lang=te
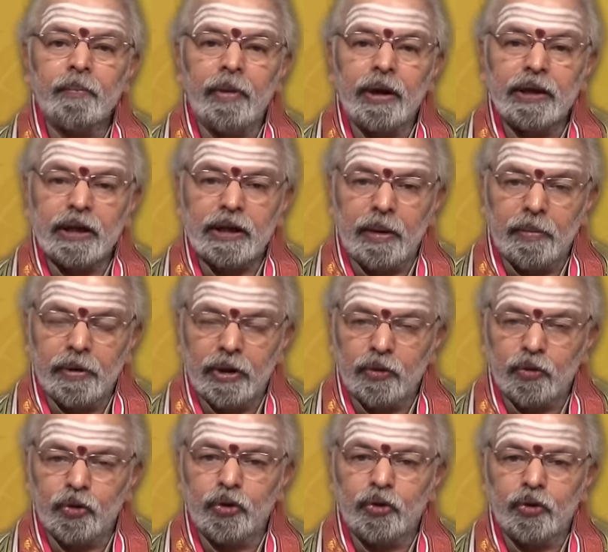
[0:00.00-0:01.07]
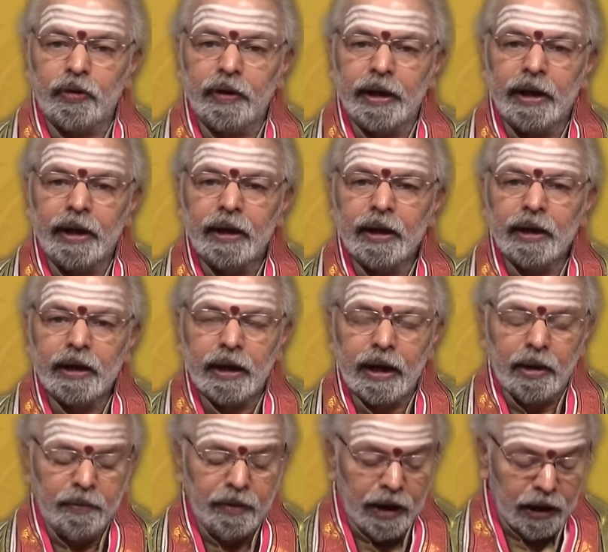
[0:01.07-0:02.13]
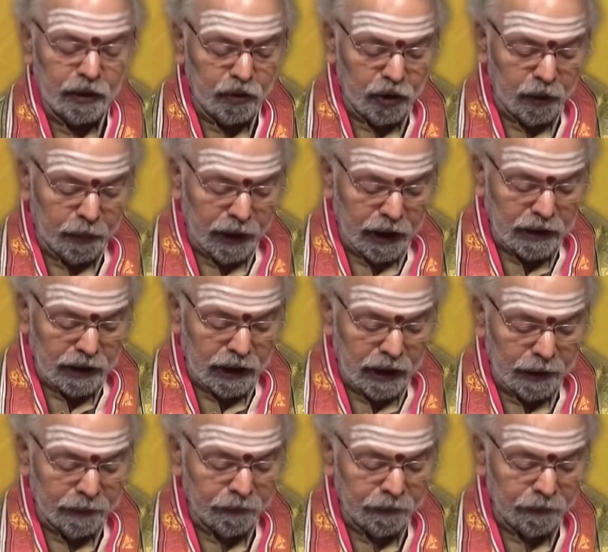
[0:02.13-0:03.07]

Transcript: మంచి సంబంధం కుదురుతుంది ఏమీ ఆందోళన పడాల్సిన